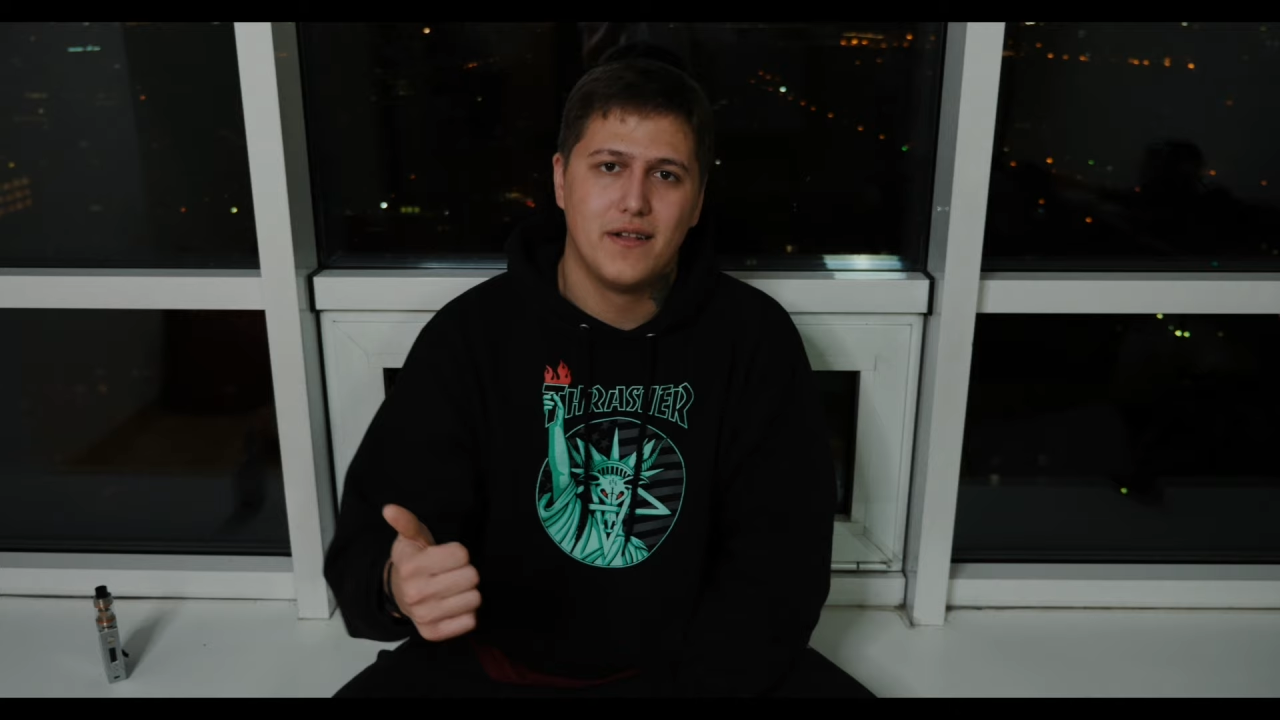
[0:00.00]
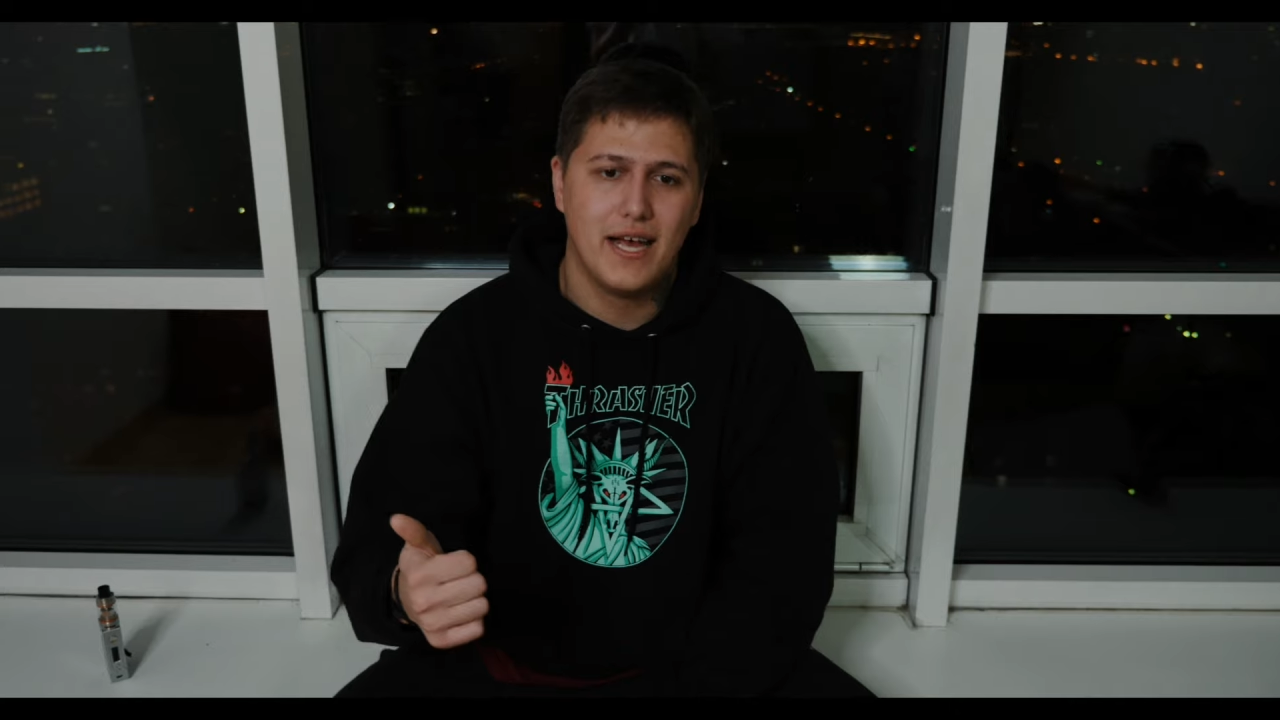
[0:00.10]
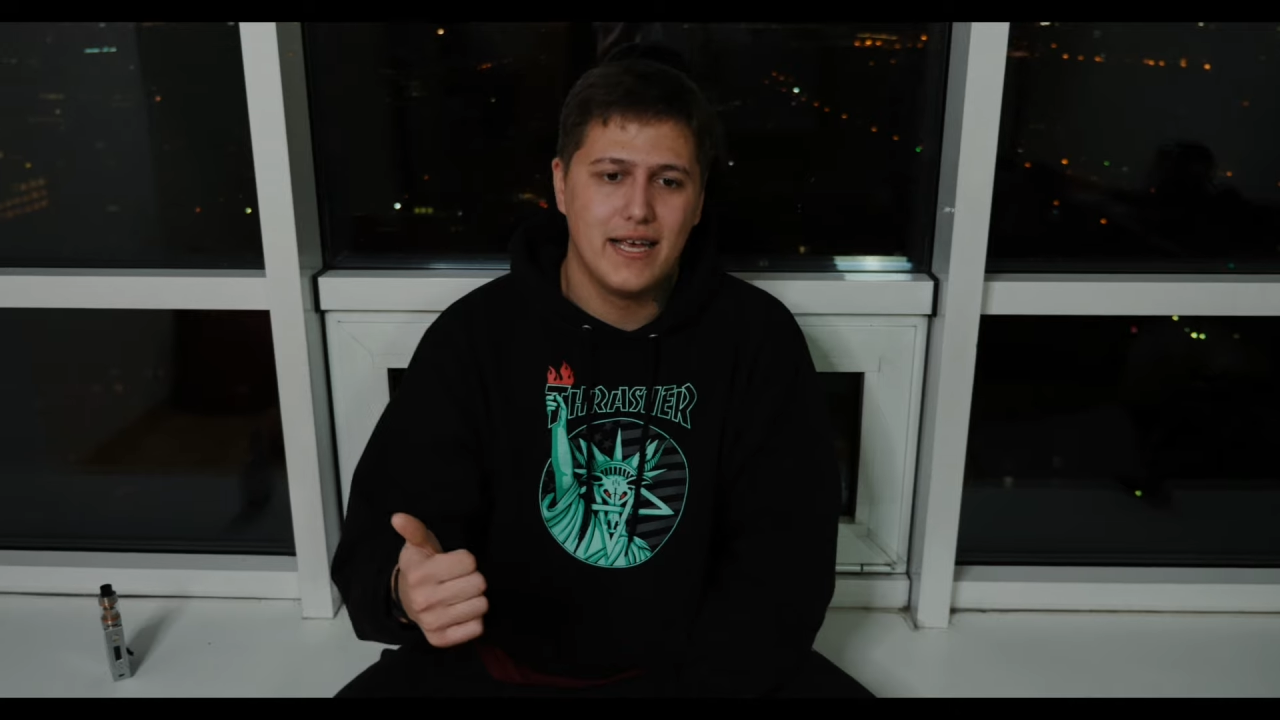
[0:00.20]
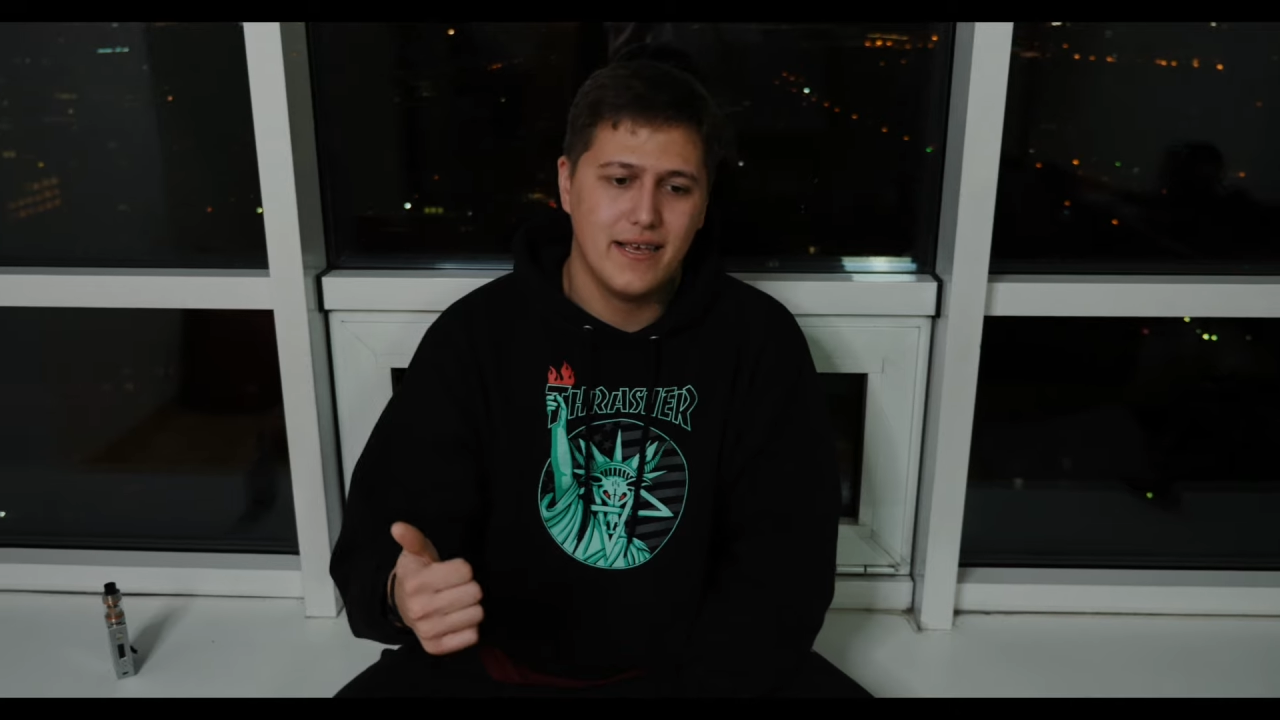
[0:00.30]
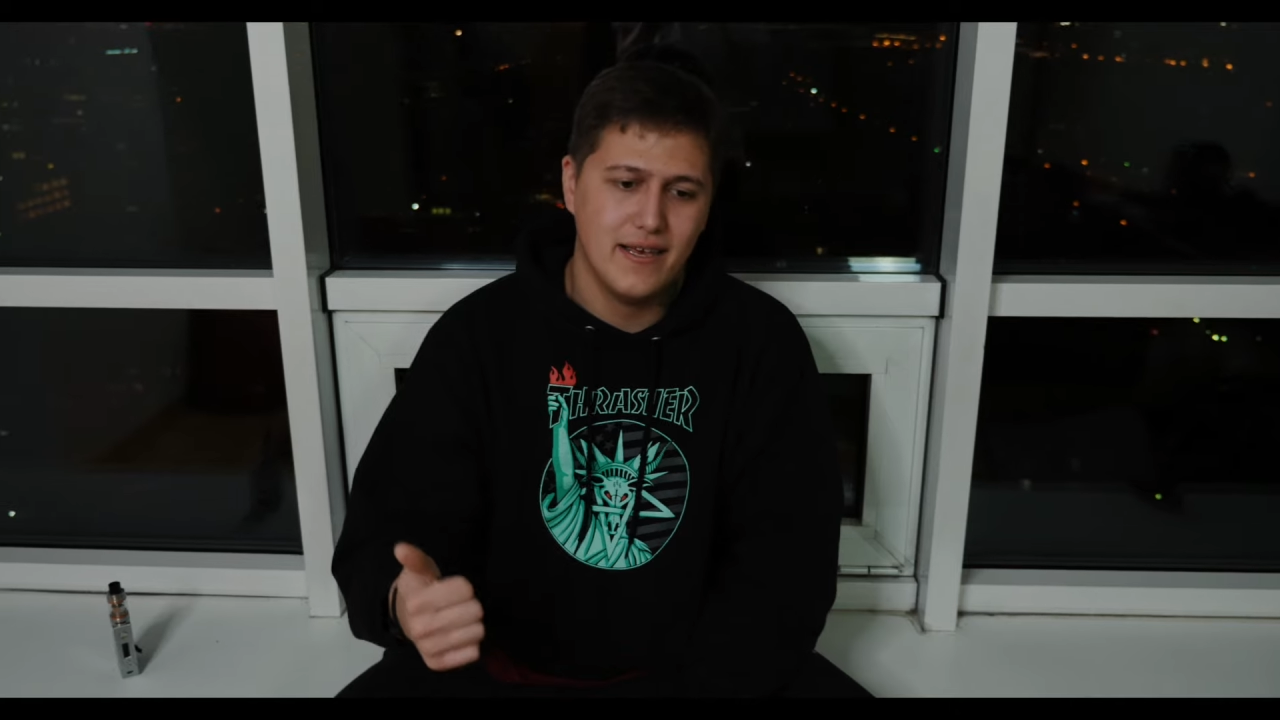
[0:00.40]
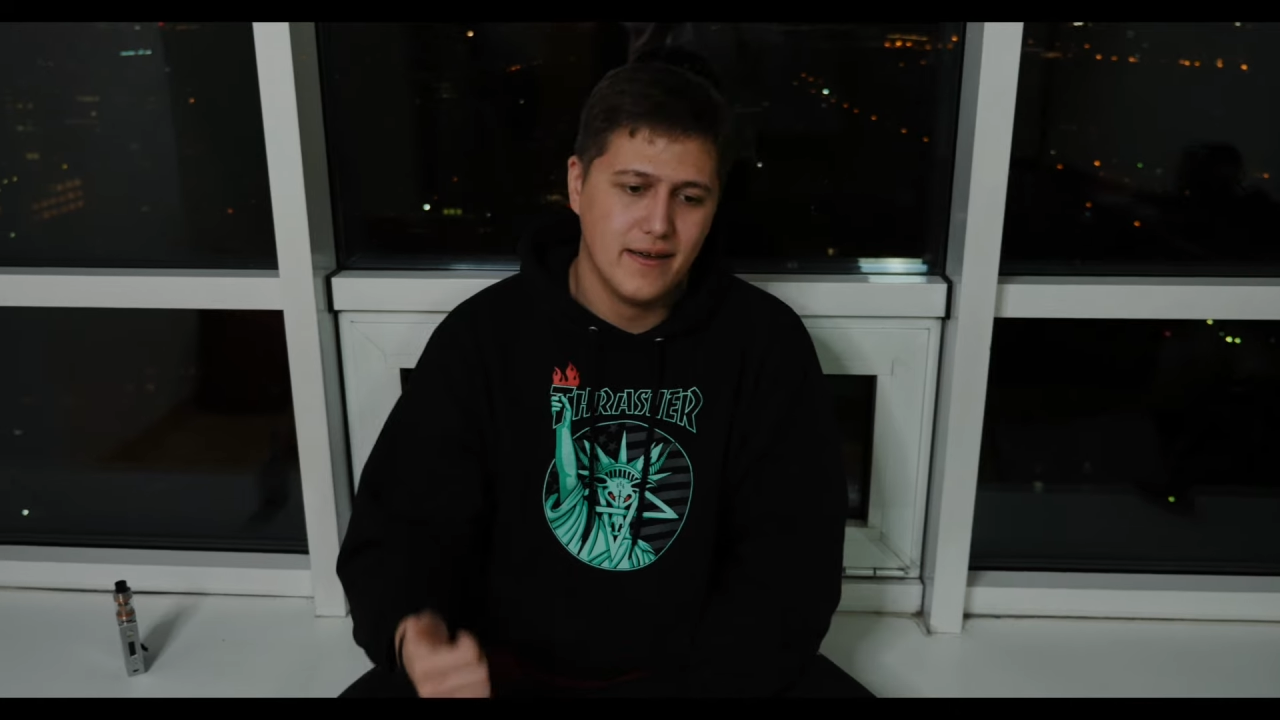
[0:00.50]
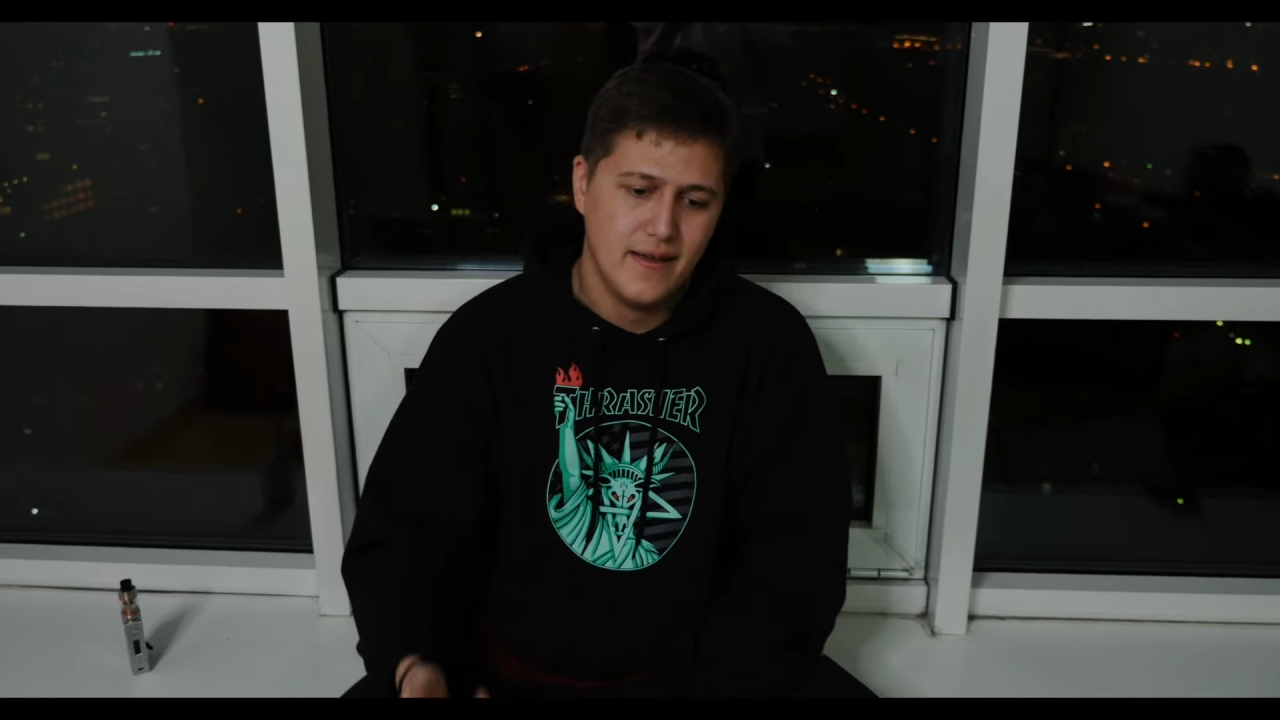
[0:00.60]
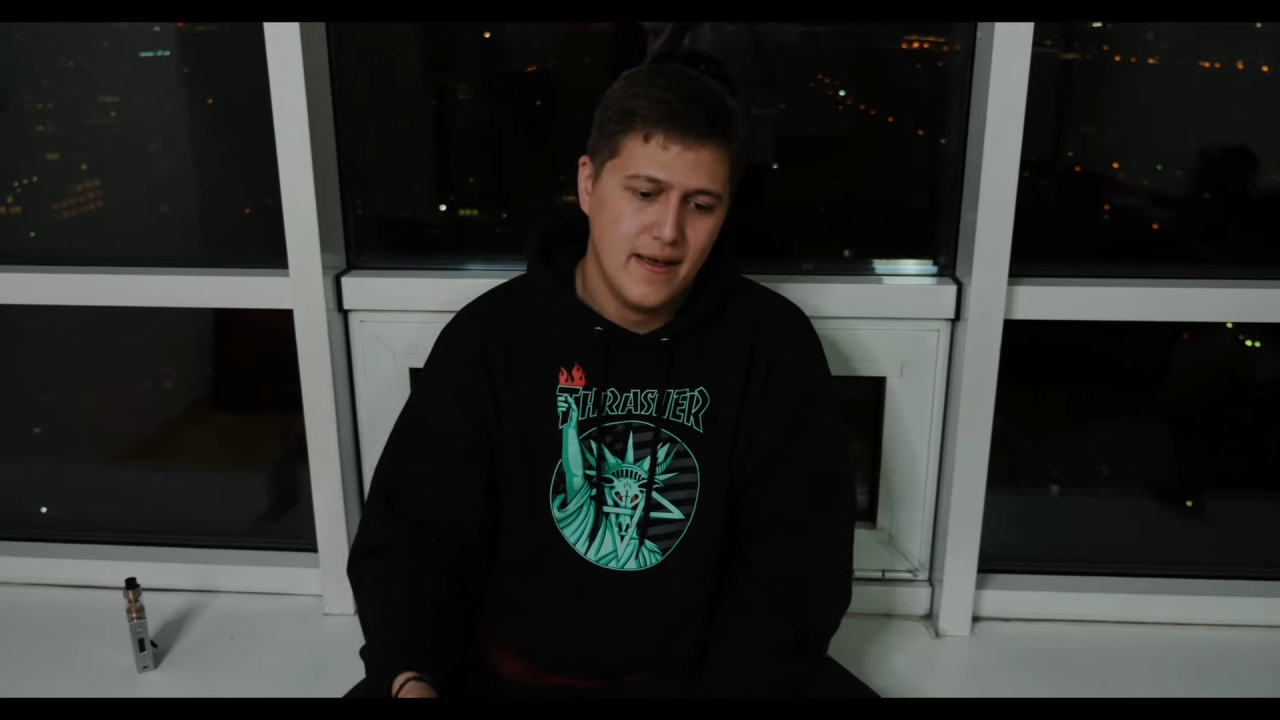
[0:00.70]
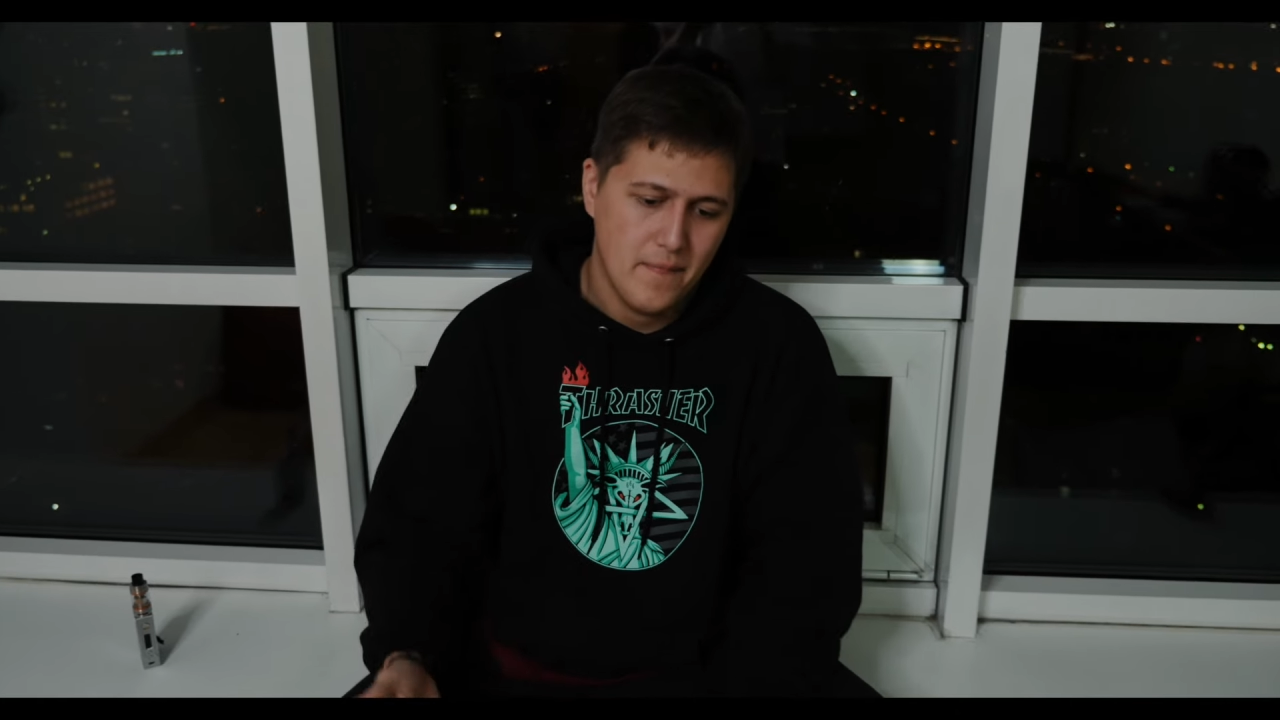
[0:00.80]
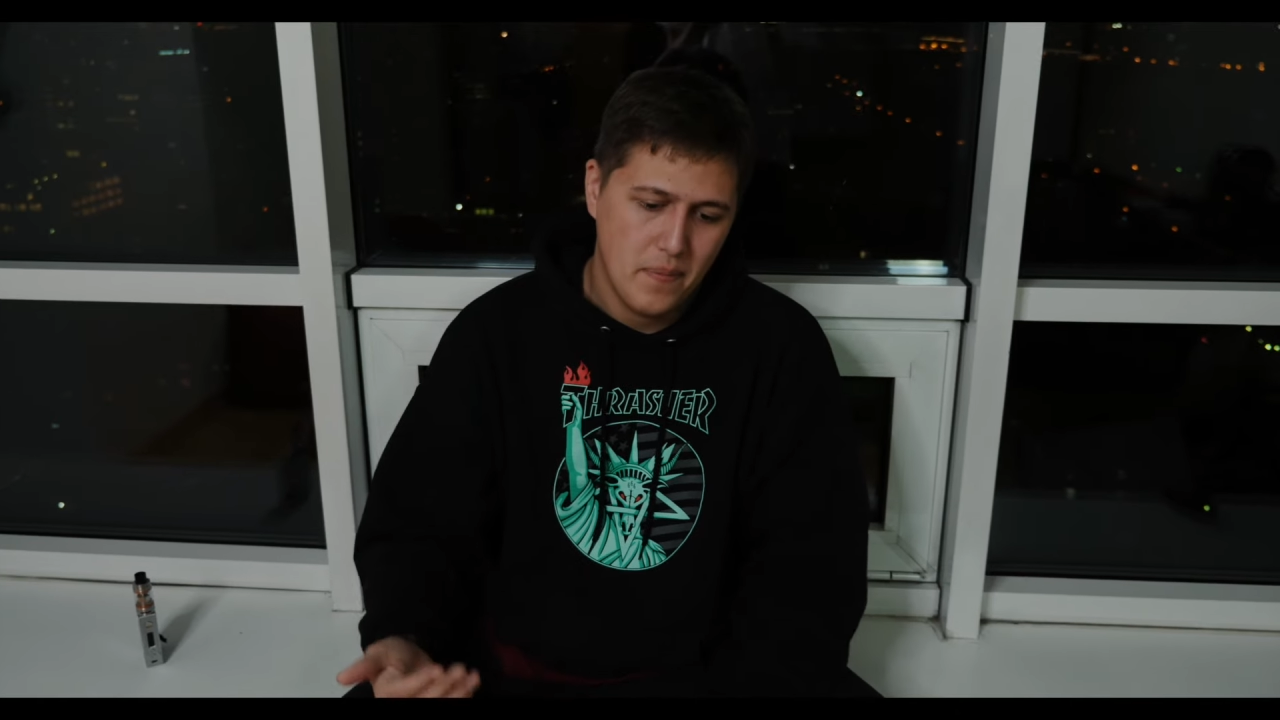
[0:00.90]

лайки и